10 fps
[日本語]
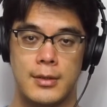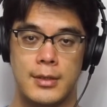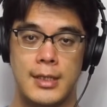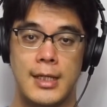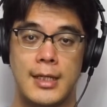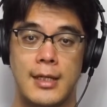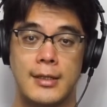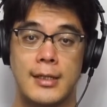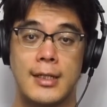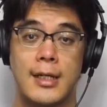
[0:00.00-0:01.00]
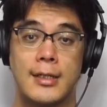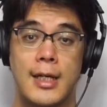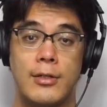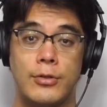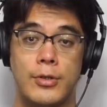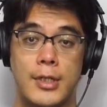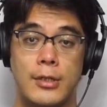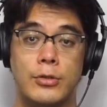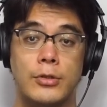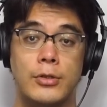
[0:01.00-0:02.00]
人間が考えるより
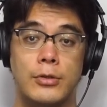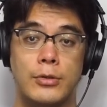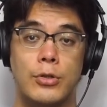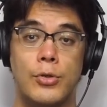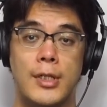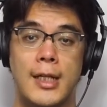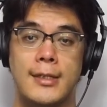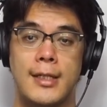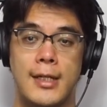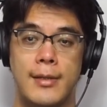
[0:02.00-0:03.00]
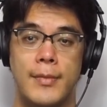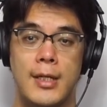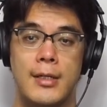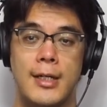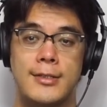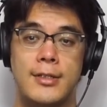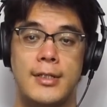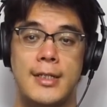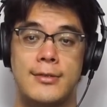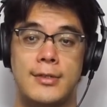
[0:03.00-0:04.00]
ググるようになったり、
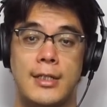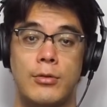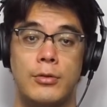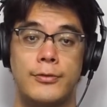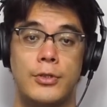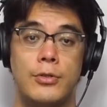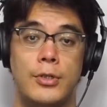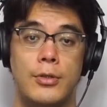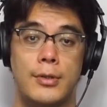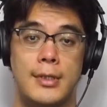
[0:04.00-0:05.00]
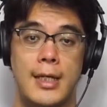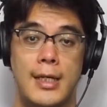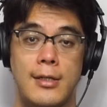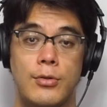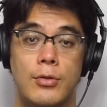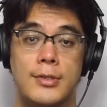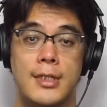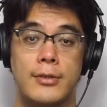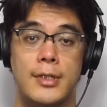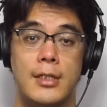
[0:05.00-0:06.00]
SNS などの普及によって人の
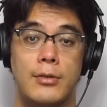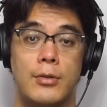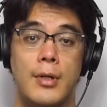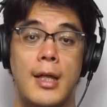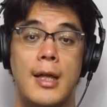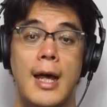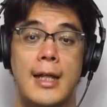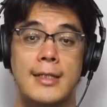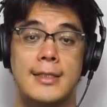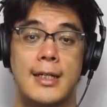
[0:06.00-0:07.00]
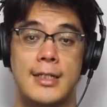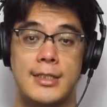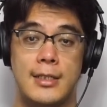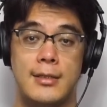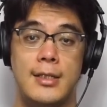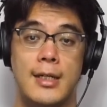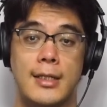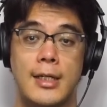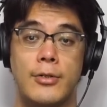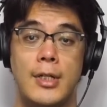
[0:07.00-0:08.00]
作品の荒探しに明
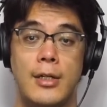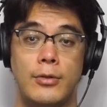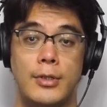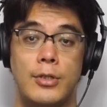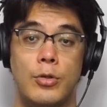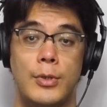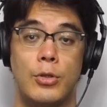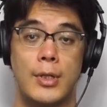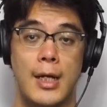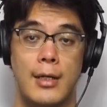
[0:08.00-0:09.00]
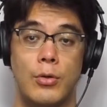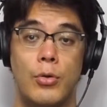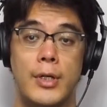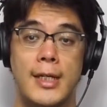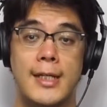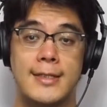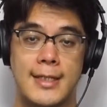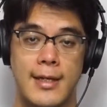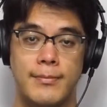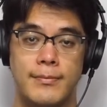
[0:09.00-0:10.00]
け暮れる人々が多い現
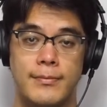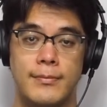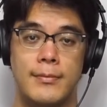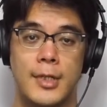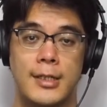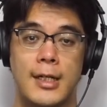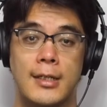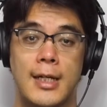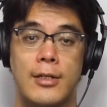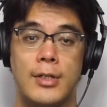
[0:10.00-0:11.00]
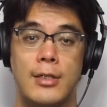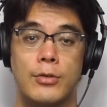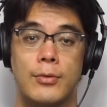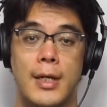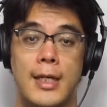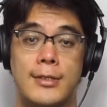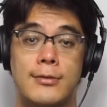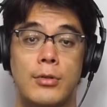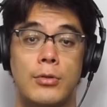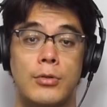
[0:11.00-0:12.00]
在。考えるヒントは必
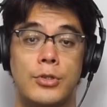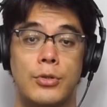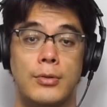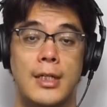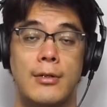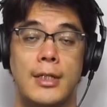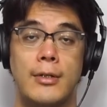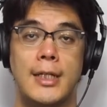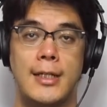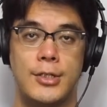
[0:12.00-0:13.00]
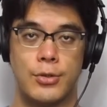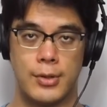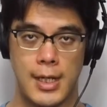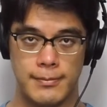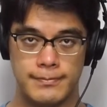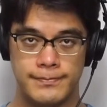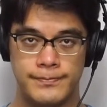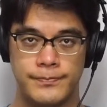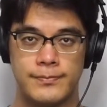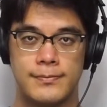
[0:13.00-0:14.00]
読の書なのではないでしょうか。
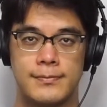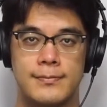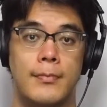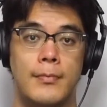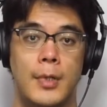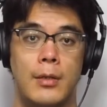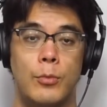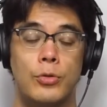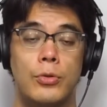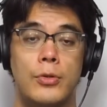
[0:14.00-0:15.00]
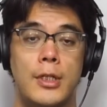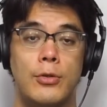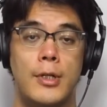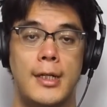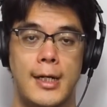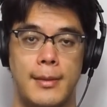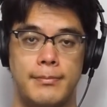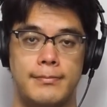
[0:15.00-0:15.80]
元織宣長。